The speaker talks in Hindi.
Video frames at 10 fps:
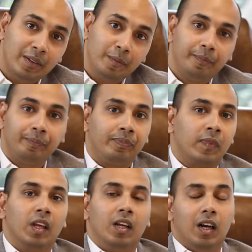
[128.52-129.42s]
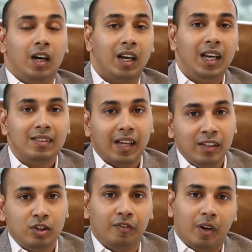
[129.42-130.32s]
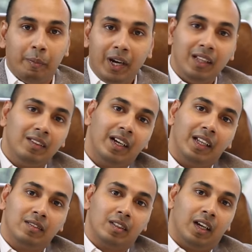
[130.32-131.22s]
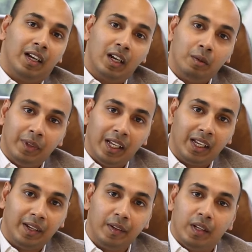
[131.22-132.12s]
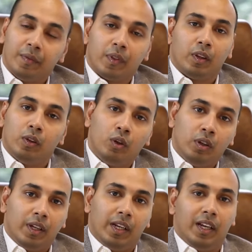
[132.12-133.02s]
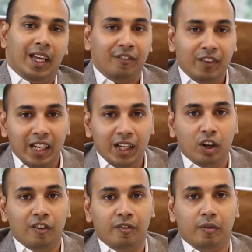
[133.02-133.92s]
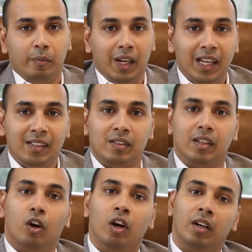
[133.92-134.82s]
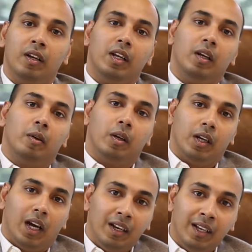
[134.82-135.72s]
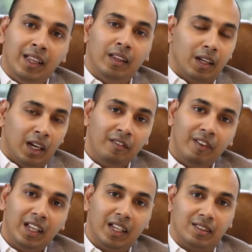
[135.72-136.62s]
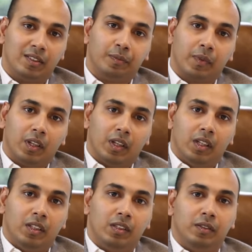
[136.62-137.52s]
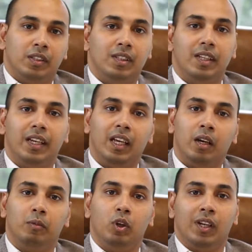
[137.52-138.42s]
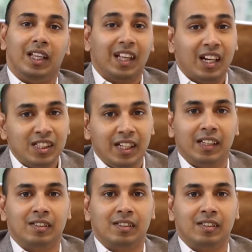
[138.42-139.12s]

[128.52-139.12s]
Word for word: है अर्ली साइंस ऑफ अपेंडिसाइटिस अगर हम देखें तो एक फीलिंग ऑफ मलेज और अनहेल अनवेलनेस जिसे कि हम लोग लेथार्जी कह